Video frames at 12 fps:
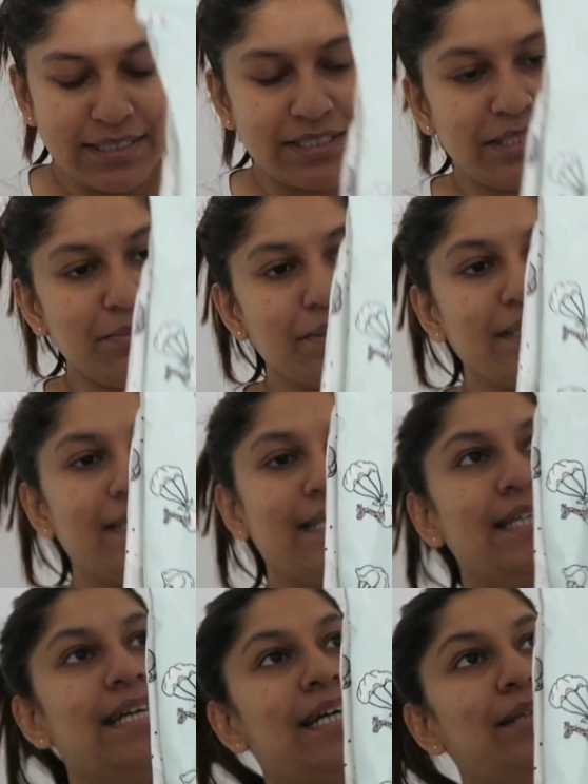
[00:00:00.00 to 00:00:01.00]
J'ai pris
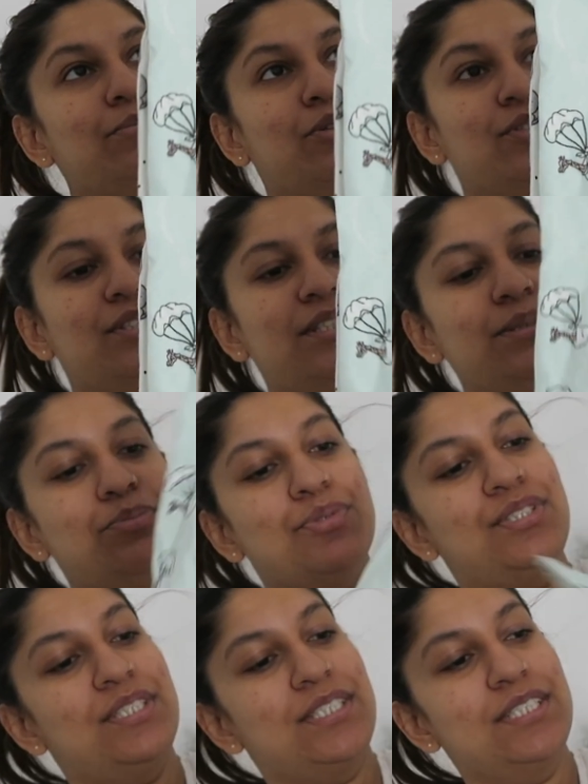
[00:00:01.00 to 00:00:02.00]
également ces
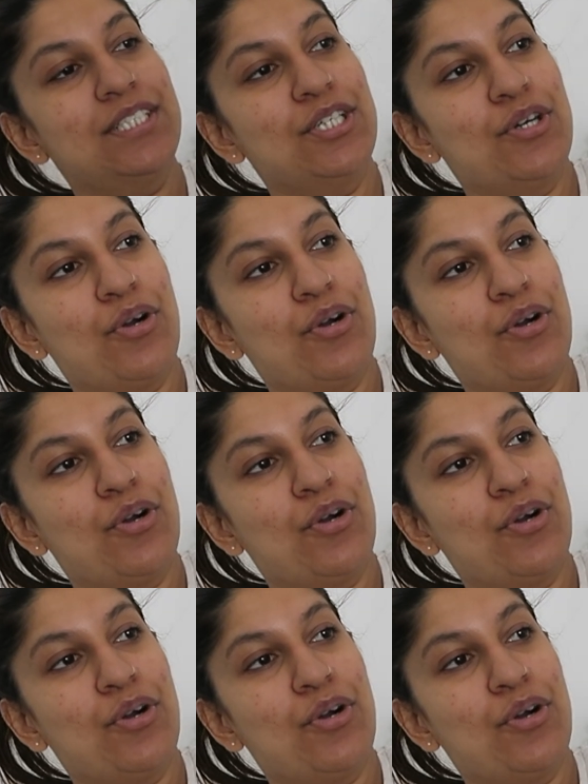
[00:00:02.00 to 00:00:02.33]
petits